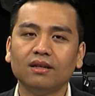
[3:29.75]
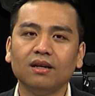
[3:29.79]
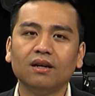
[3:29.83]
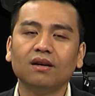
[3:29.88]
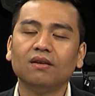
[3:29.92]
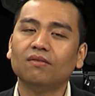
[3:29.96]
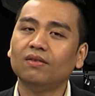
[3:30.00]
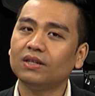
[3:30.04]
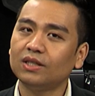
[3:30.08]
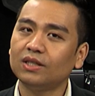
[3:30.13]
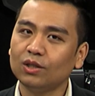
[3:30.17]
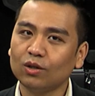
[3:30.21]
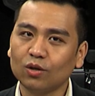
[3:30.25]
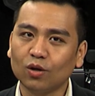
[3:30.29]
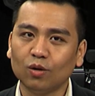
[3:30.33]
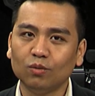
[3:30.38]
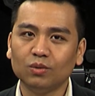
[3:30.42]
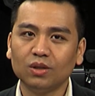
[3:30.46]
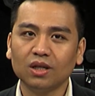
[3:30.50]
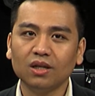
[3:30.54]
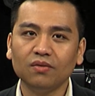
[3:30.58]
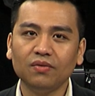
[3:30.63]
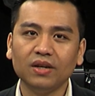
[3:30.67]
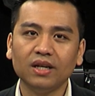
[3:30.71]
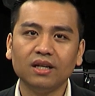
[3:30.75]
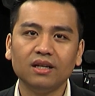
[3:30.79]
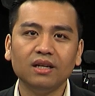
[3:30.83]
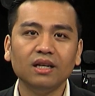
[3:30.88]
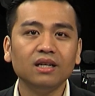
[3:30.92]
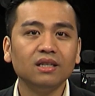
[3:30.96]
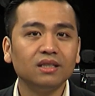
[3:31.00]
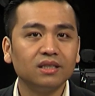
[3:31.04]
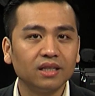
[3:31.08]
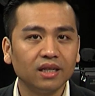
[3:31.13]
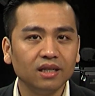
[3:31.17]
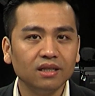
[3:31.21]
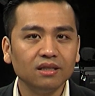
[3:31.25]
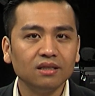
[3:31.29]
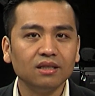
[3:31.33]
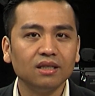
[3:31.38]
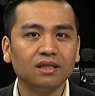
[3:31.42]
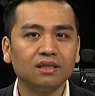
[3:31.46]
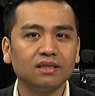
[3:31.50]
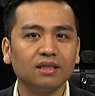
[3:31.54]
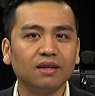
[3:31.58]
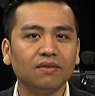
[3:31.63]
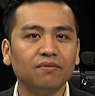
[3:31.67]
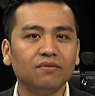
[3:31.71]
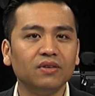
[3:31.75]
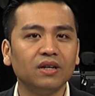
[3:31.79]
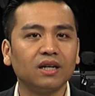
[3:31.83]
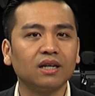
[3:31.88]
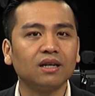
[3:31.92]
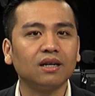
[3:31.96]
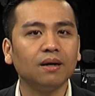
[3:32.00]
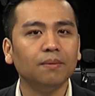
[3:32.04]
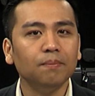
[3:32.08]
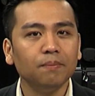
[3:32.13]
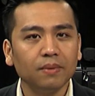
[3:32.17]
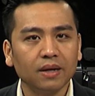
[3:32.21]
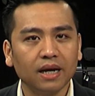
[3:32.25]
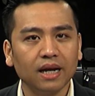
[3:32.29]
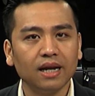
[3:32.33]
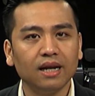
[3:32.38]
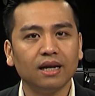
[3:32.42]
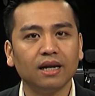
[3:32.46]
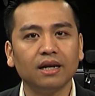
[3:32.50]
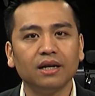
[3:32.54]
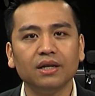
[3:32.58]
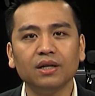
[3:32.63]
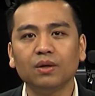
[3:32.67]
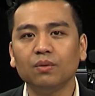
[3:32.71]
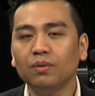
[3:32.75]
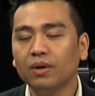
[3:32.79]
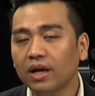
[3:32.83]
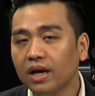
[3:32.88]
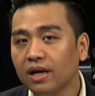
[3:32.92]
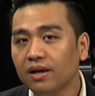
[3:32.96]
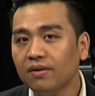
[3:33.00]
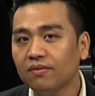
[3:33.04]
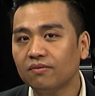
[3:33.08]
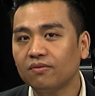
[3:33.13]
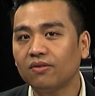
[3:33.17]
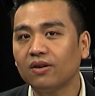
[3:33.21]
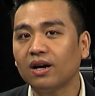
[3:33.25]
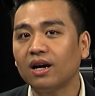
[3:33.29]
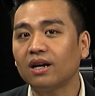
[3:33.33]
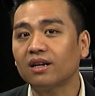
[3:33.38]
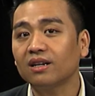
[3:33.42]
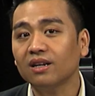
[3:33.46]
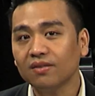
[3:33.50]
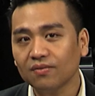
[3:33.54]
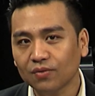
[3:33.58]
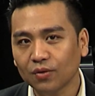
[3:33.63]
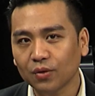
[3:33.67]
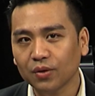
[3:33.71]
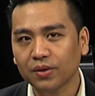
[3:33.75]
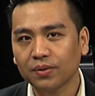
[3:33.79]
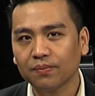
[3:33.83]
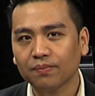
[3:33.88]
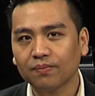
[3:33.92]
Và sau cùng, thưa quý vị, nick chính thì xem việc cấm này là điều nên và rất vui.